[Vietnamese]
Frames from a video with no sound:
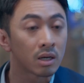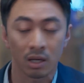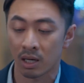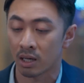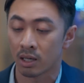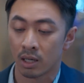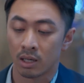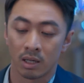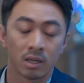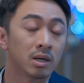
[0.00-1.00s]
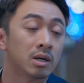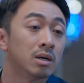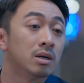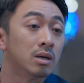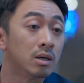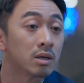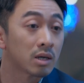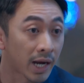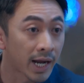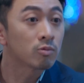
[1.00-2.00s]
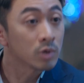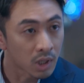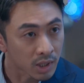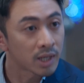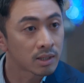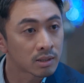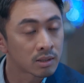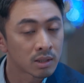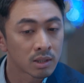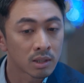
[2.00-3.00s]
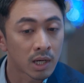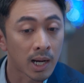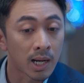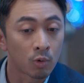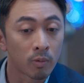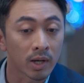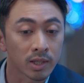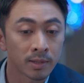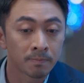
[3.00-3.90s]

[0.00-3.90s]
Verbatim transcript: À, nghe cũng được đấy. À, bố bảo nhá,